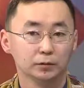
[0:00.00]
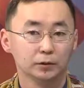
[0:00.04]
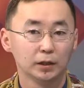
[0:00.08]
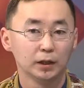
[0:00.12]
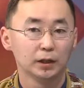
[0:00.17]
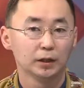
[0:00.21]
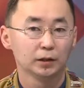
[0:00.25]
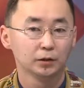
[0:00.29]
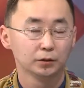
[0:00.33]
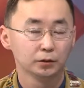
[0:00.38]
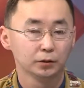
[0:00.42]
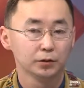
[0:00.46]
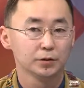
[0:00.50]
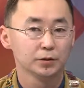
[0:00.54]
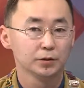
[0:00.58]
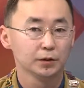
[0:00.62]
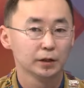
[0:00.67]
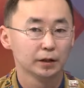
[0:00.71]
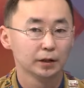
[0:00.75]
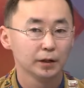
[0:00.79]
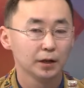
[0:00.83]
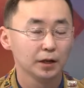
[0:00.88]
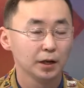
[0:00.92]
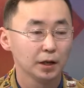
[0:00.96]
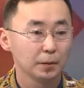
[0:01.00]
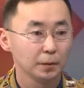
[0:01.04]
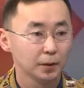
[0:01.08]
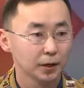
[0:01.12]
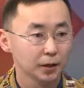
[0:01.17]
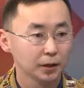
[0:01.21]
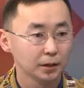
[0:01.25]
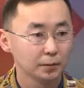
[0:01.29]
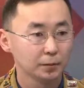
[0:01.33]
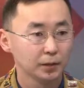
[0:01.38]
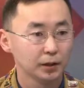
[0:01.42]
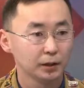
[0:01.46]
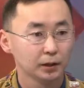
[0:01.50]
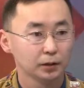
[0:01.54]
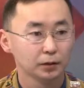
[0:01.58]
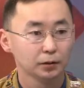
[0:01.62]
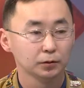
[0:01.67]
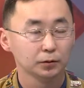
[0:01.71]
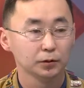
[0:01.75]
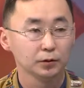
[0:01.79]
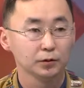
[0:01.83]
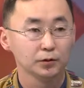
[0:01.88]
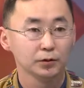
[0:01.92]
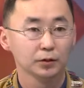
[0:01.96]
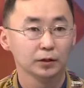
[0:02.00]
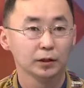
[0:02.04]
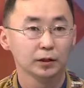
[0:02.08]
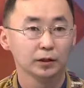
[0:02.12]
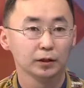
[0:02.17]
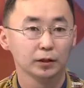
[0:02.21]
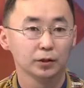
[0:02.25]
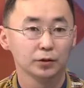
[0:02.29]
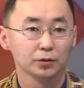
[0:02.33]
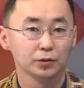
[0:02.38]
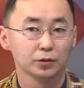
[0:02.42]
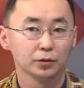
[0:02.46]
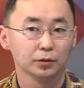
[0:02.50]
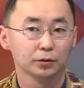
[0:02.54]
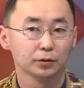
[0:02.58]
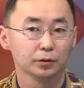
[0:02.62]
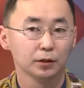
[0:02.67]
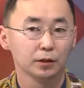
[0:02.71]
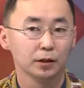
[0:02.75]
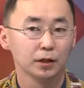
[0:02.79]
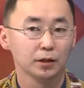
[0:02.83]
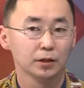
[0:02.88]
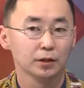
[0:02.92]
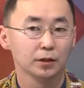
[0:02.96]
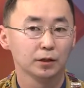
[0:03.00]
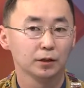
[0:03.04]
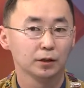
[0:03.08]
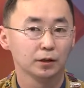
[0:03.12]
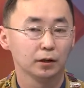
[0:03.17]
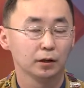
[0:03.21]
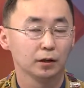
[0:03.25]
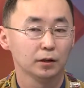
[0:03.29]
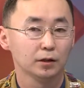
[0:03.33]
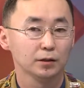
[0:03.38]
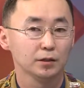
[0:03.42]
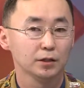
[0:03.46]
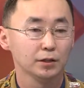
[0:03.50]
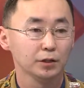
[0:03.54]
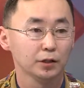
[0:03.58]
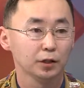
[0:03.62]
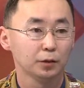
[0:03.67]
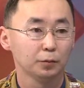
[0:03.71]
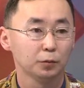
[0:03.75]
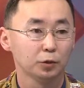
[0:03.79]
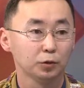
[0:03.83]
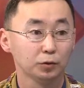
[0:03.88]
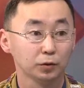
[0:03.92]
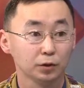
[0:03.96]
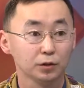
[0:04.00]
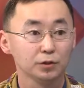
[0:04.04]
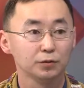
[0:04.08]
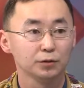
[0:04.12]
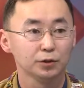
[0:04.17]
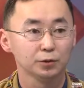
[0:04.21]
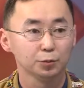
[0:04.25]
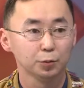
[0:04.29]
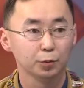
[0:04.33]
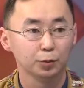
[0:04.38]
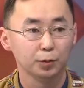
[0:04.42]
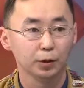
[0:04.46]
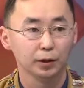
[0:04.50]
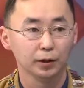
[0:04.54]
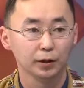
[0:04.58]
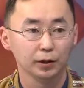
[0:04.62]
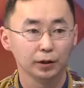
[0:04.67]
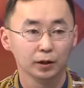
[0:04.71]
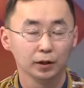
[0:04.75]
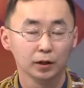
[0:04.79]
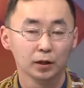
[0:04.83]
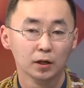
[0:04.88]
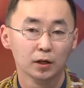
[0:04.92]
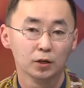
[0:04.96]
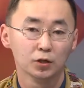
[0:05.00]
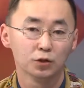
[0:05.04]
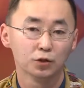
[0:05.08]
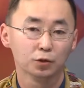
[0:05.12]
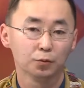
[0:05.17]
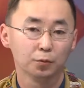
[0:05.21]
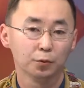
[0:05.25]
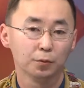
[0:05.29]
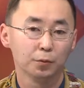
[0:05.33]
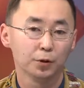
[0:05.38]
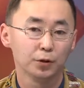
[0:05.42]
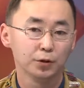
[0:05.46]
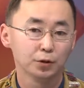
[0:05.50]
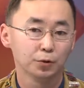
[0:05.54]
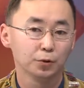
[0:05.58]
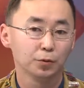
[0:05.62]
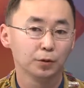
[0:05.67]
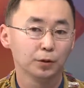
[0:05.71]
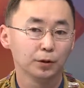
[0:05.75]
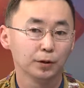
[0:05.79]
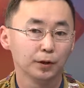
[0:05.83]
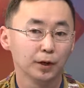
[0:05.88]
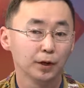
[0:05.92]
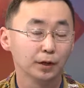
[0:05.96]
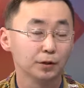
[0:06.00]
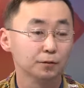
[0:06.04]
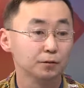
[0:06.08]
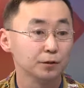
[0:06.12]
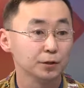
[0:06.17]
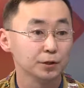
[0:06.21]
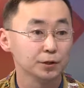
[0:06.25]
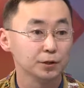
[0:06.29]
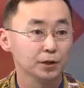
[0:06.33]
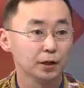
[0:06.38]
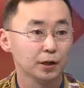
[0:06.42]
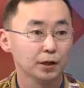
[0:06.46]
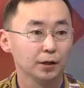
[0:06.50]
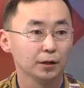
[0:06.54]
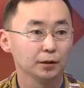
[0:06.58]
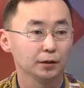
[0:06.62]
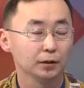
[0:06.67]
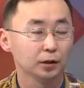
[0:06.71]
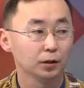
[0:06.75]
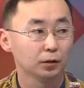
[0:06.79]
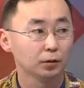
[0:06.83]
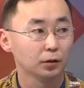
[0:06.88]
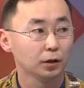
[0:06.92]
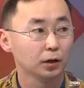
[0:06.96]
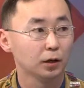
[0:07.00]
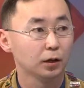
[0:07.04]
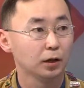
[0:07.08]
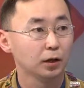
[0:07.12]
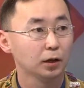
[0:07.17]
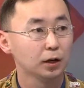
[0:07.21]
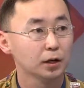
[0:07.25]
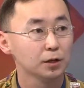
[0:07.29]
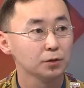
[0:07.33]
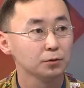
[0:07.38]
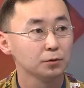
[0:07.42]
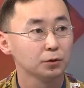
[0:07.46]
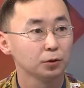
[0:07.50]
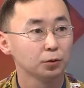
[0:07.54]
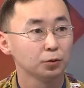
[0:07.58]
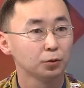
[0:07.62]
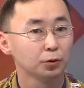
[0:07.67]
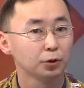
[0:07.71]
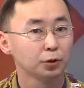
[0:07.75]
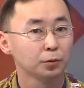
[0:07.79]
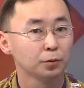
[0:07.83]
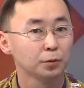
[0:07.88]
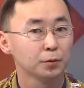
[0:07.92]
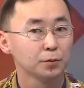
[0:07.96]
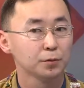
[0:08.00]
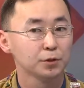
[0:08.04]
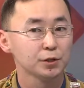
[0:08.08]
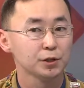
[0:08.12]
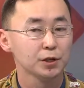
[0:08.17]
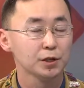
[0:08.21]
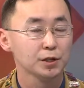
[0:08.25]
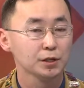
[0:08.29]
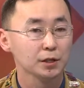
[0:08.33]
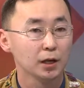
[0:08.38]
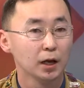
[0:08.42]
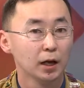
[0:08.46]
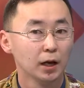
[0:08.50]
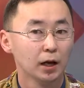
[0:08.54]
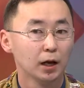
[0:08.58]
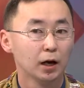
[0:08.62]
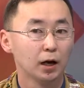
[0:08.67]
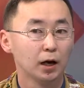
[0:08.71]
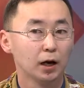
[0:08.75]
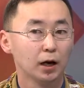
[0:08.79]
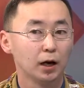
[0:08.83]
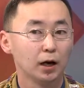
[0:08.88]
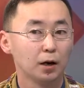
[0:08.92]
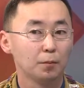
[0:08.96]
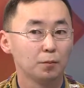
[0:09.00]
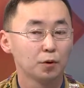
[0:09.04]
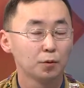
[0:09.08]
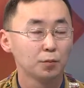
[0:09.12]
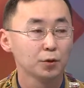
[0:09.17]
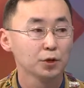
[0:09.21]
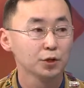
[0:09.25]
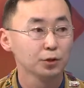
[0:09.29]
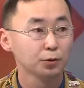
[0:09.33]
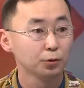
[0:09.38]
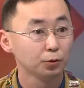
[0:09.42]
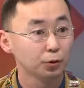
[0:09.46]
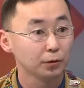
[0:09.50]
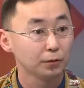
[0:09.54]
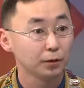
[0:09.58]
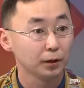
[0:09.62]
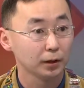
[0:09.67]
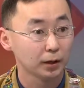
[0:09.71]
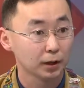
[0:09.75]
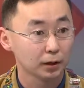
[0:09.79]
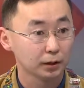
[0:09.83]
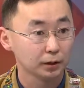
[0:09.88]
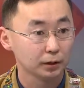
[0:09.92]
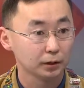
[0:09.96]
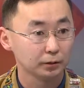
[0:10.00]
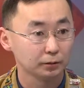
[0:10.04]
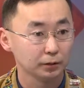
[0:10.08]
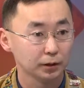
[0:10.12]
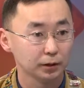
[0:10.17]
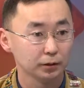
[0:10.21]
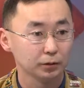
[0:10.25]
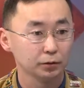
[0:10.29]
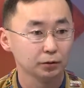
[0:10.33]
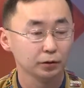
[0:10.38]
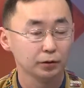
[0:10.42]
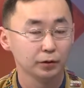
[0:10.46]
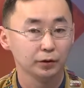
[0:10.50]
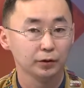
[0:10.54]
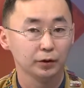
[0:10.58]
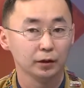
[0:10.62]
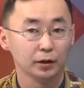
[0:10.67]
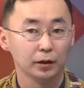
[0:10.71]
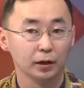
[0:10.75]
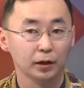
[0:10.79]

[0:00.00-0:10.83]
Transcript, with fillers: Да, то есть она необходима, да, то есть надо еще наладить э, систему у нас в республике, да, чтобы поисковые отряды выезжали, как, оказывать какую-то помощь. Есть а, помощь на уровне грантов, да, то есть а,